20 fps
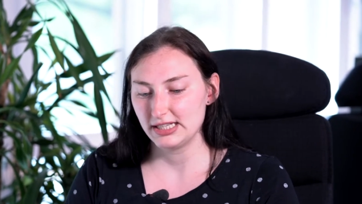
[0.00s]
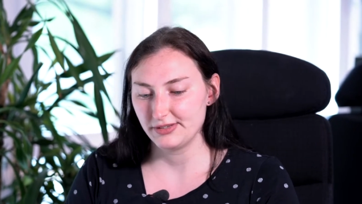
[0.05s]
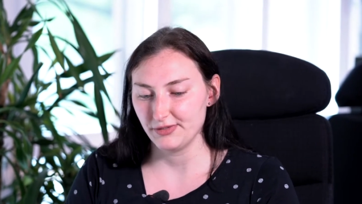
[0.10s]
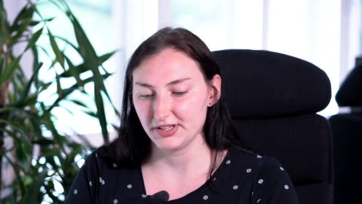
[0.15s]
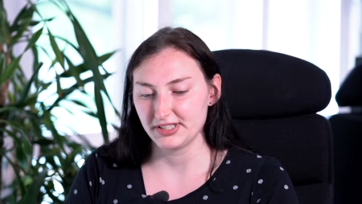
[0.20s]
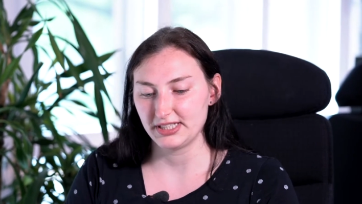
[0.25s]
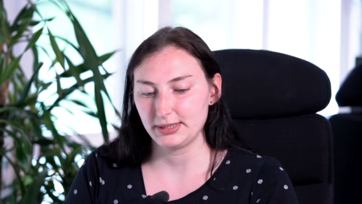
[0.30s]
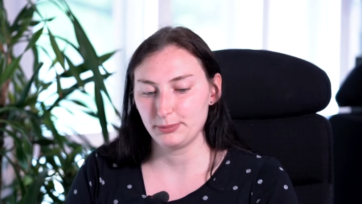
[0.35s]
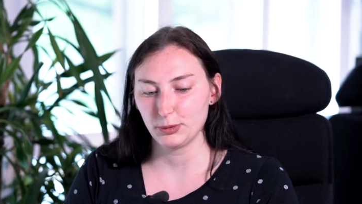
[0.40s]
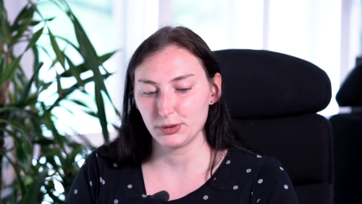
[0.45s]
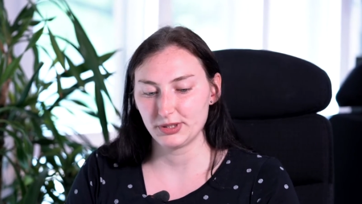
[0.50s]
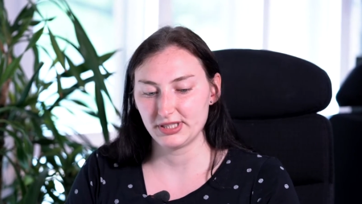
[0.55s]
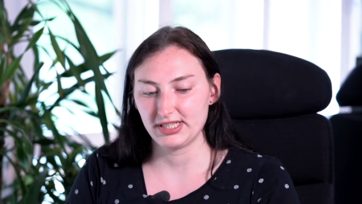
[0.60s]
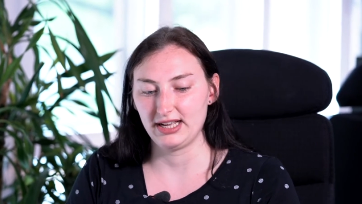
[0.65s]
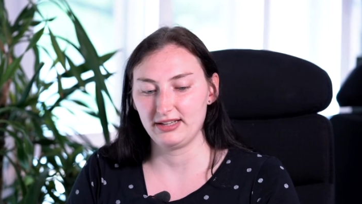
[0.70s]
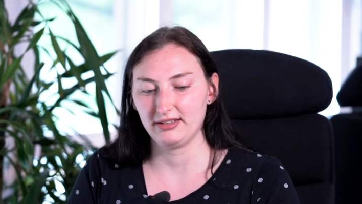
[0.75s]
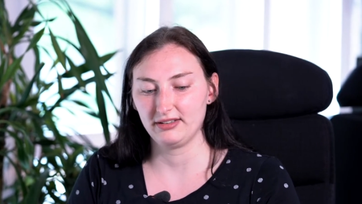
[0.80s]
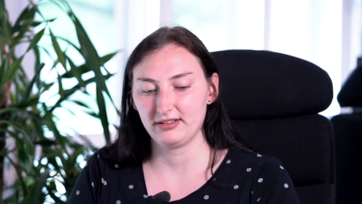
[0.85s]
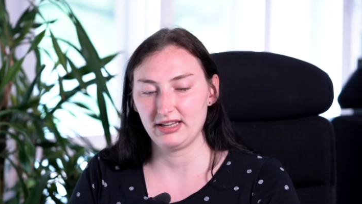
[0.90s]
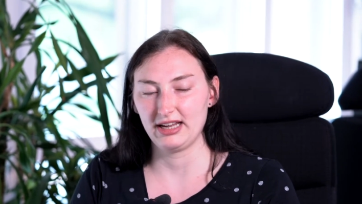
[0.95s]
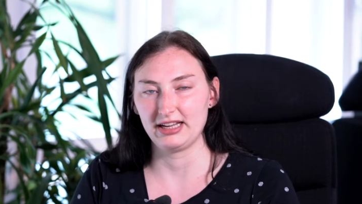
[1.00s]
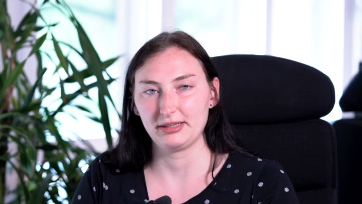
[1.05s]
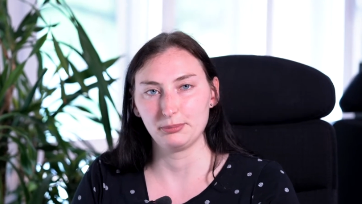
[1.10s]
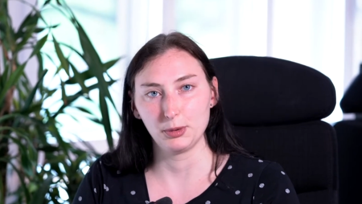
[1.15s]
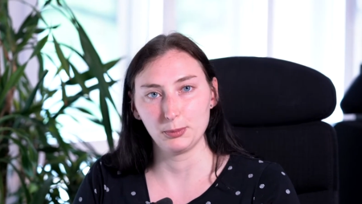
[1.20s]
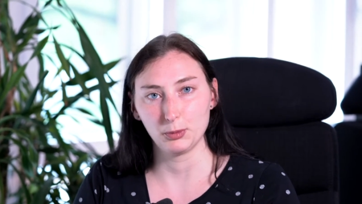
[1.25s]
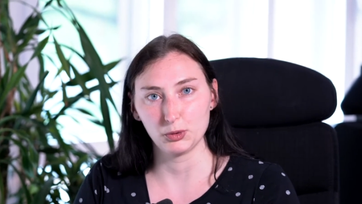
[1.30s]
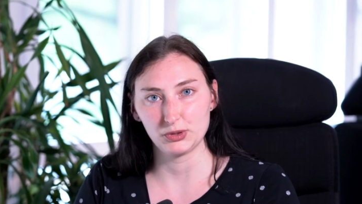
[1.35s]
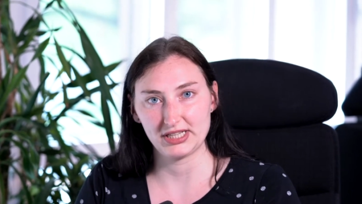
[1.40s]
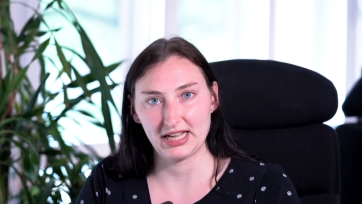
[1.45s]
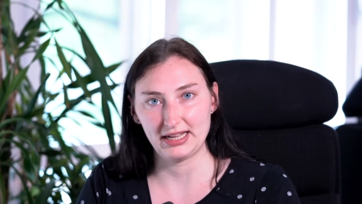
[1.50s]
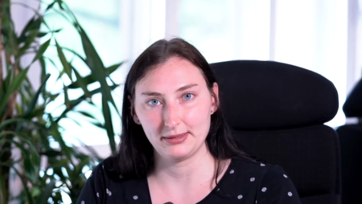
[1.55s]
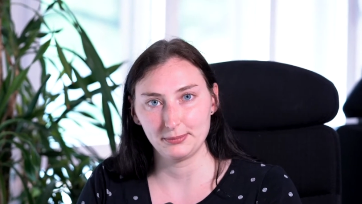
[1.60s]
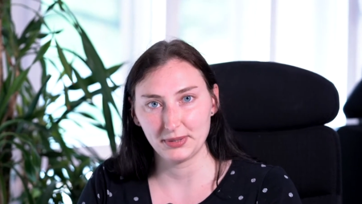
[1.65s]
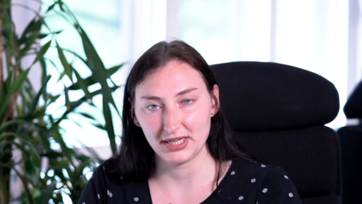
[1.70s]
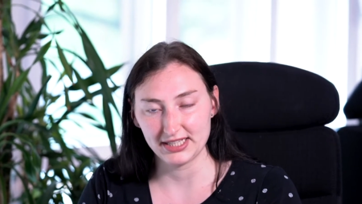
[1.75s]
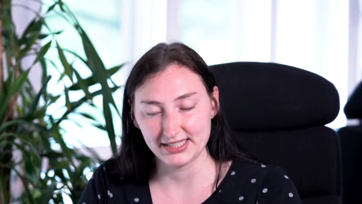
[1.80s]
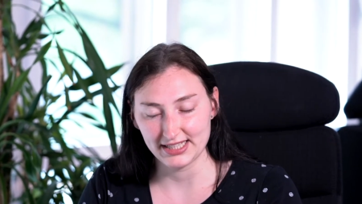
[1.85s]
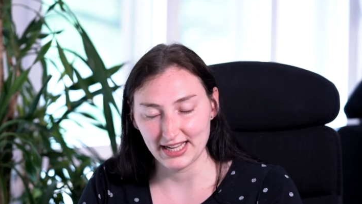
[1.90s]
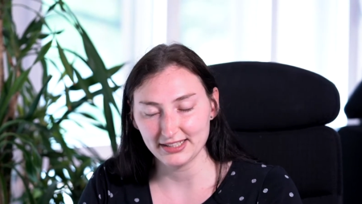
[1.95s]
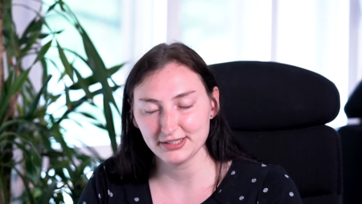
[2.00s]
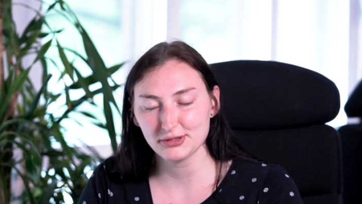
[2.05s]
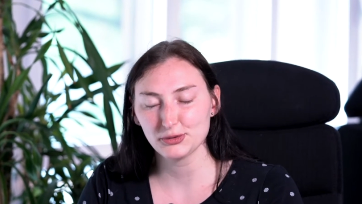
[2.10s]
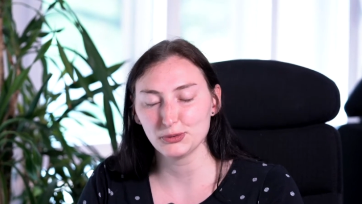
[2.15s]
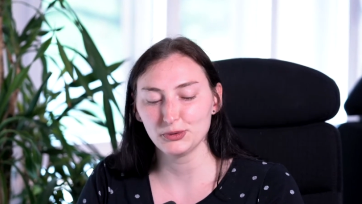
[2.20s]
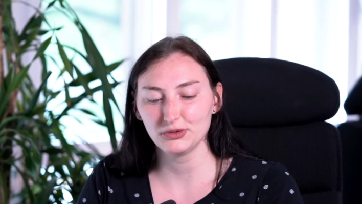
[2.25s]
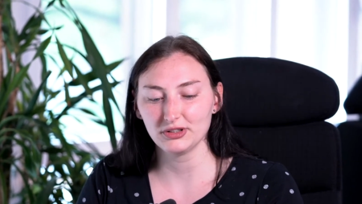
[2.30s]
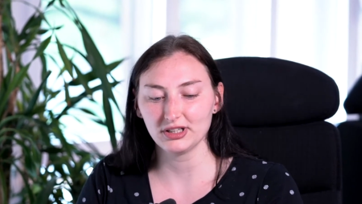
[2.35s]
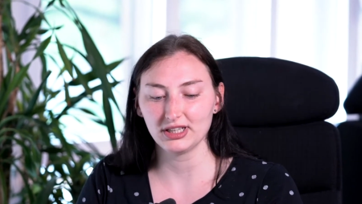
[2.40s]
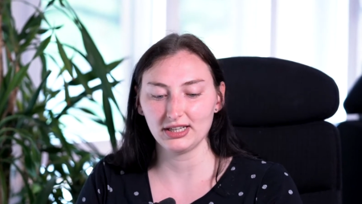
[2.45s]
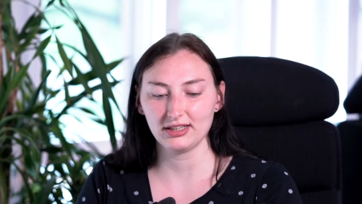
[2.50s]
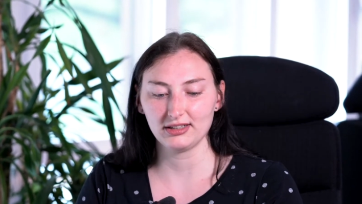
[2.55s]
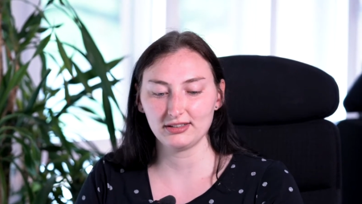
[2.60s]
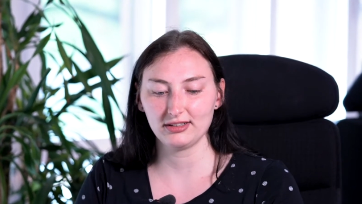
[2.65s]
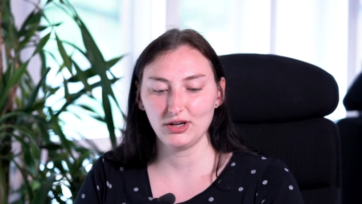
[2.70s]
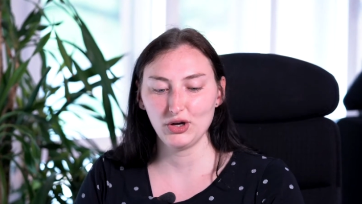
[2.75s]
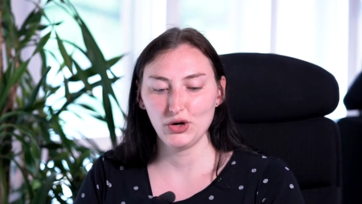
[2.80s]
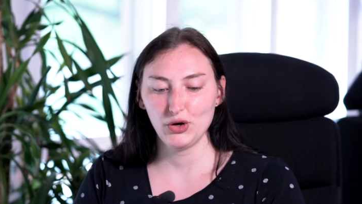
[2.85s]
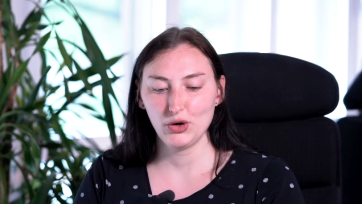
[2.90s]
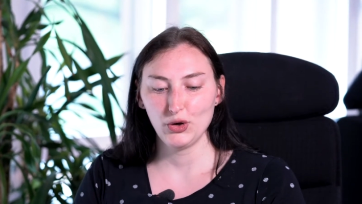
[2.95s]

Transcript: 20 Prozent hat man Präsenzunterricht